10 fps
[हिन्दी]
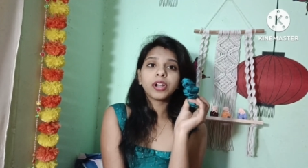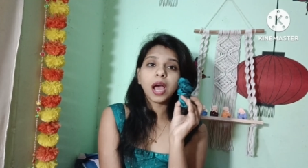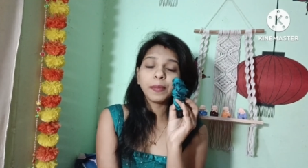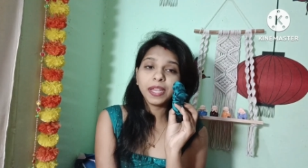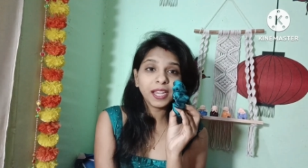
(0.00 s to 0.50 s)
और
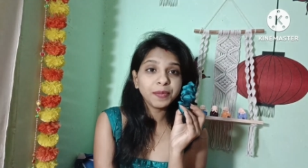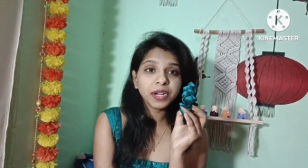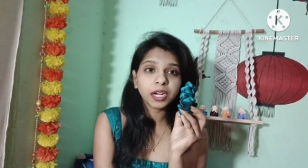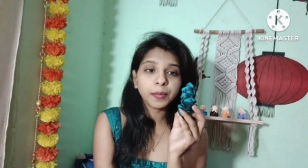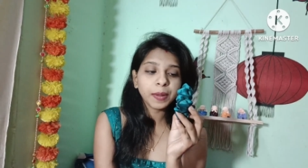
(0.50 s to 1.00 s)
आप एक
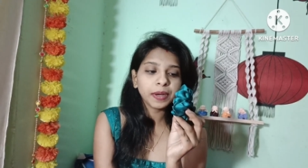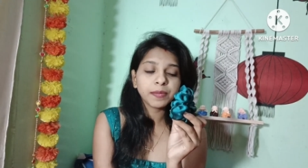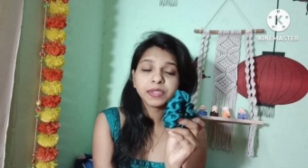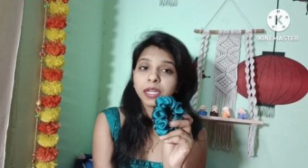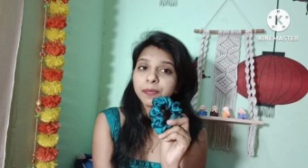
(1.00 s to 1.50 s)
मीटर कपड़े में
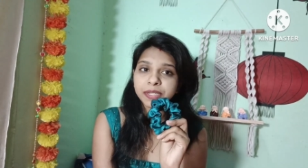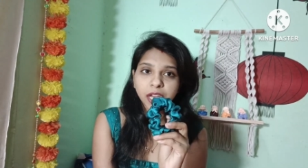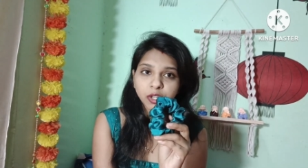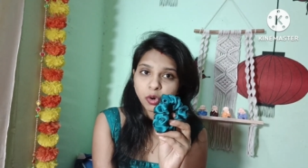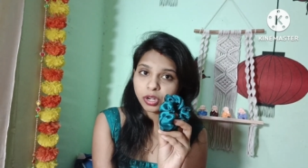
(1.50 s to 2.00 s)
कम से कम
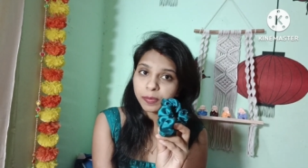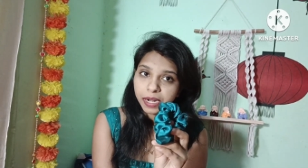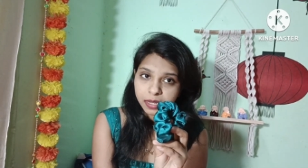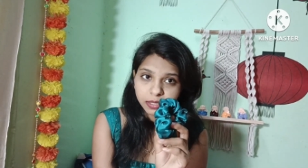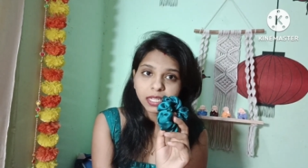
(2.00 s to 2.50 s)
पचास शॉर्टन
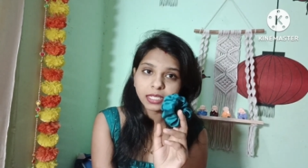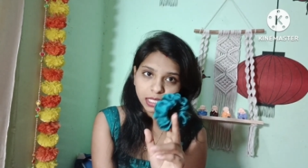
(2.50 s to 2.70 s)
बना